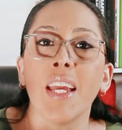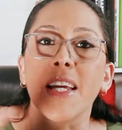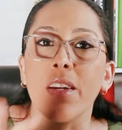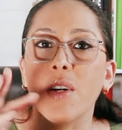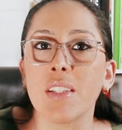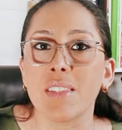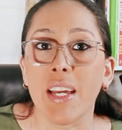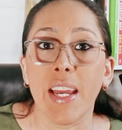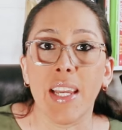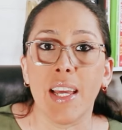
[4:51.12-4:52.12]
Y quiero que te
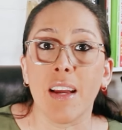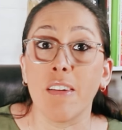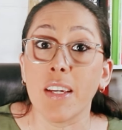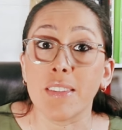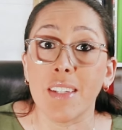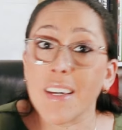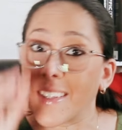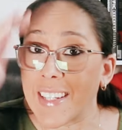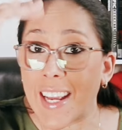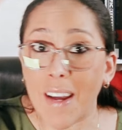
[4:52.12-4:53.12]
saques en la cabeza,
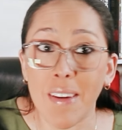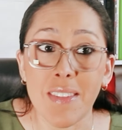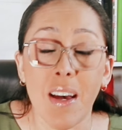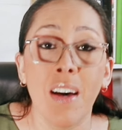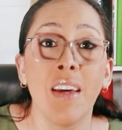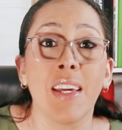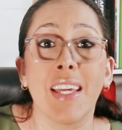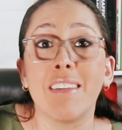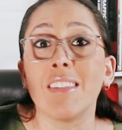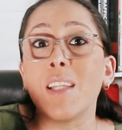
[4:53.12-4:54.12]
de la cabeza, que
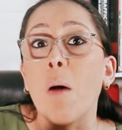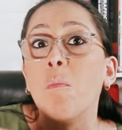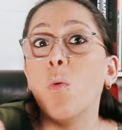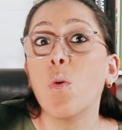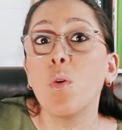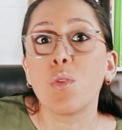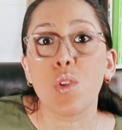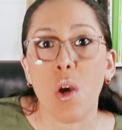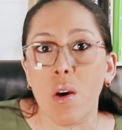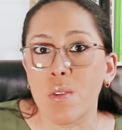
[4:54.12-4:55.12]
necesitas
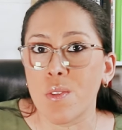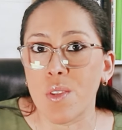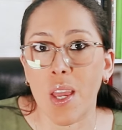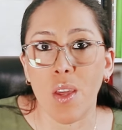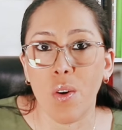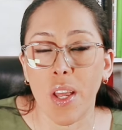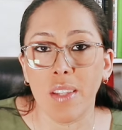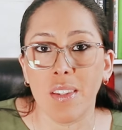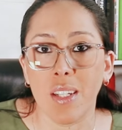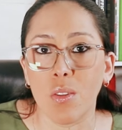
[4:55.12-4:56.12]
muchos seguidores
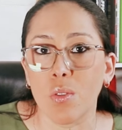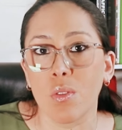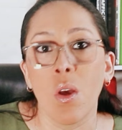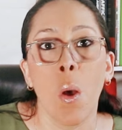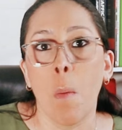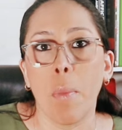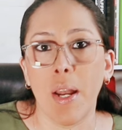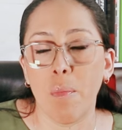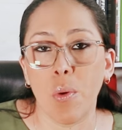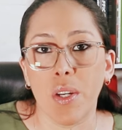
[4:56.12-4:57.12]
en TikTok
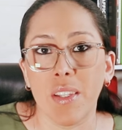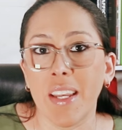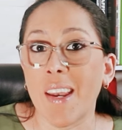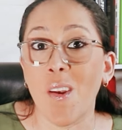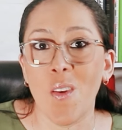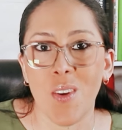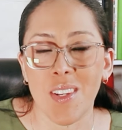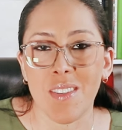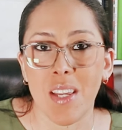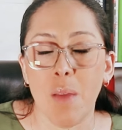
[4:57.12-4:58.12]
para poder tener, no
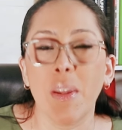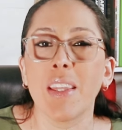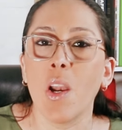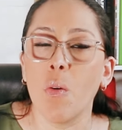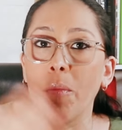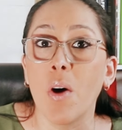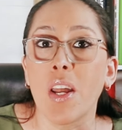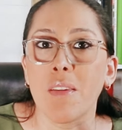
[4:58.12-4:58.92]
necesariamente, lo vamos a